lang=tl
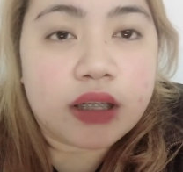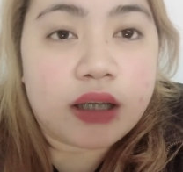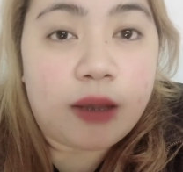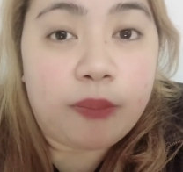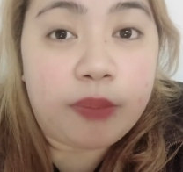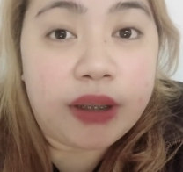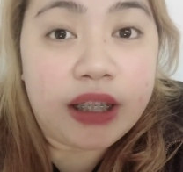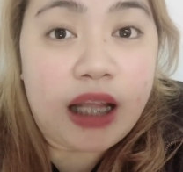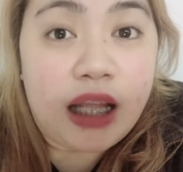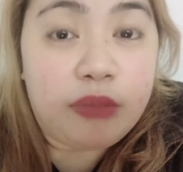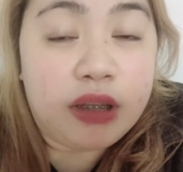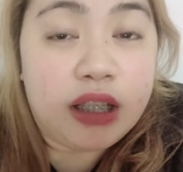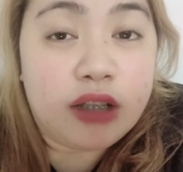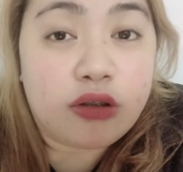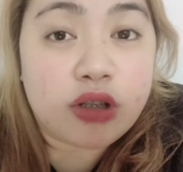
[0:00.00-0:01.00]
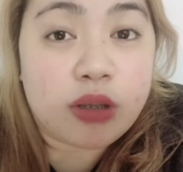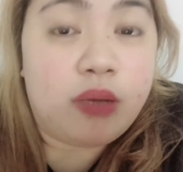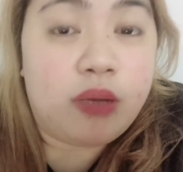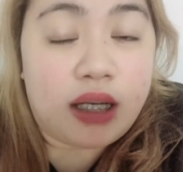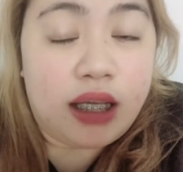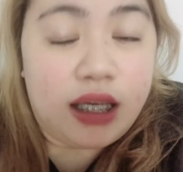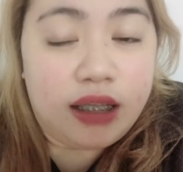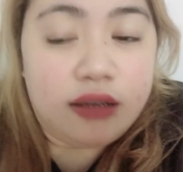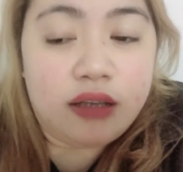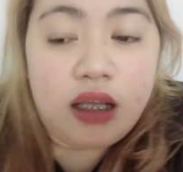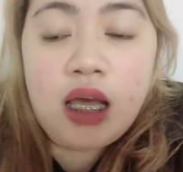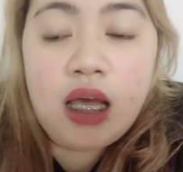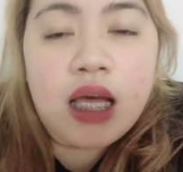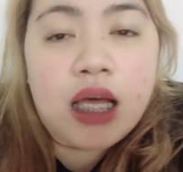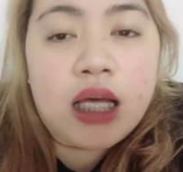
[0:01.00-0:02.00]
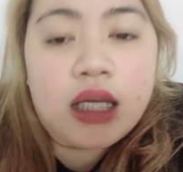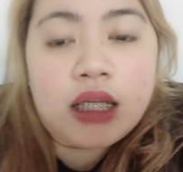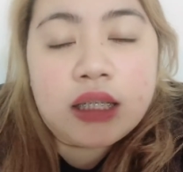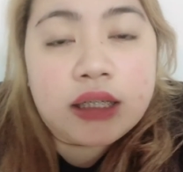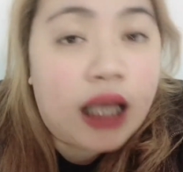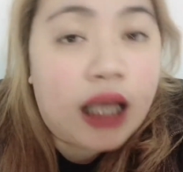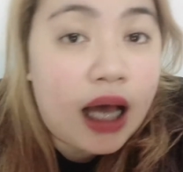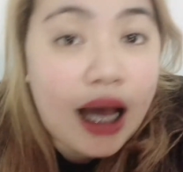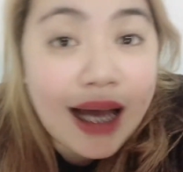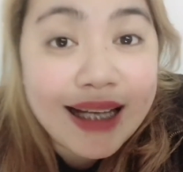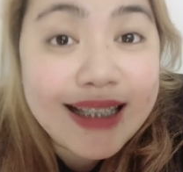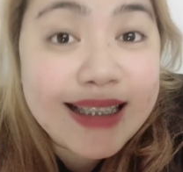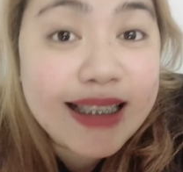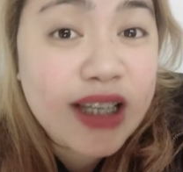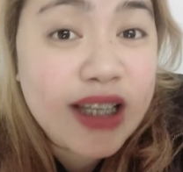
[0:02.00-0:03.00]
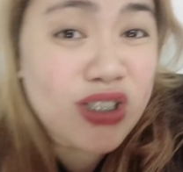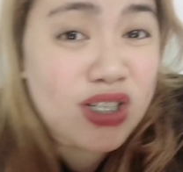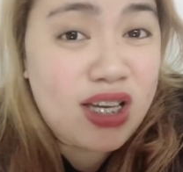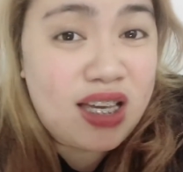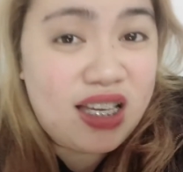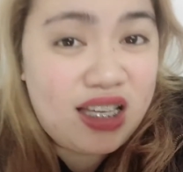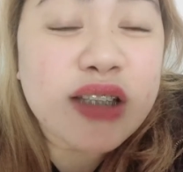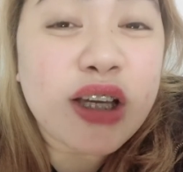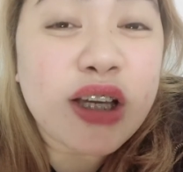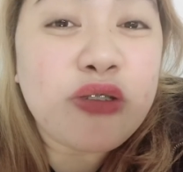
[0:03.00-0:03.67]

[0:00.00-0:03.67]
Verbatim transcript: company namin dito sa Bahrain aalis na siya.